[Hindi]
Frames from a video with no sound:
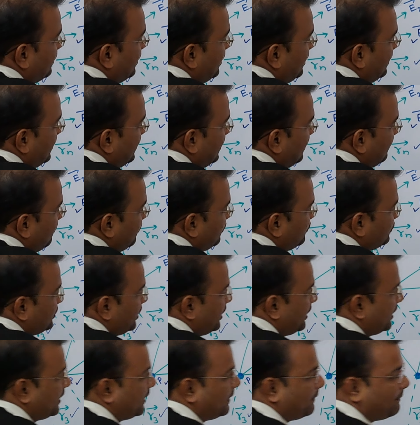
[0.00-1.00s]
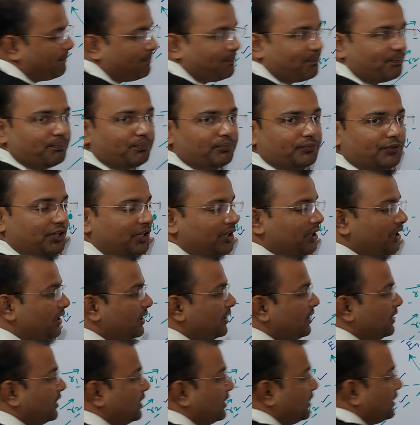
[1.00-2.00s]
वन का केप हो जाएगा ठीक
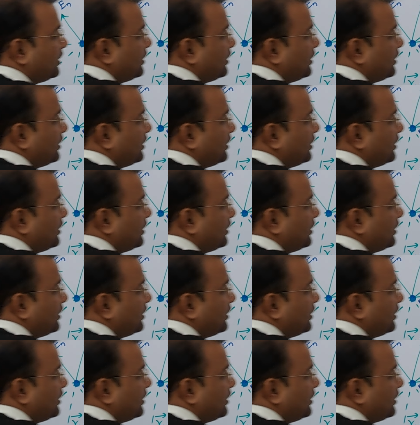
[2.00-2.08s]
है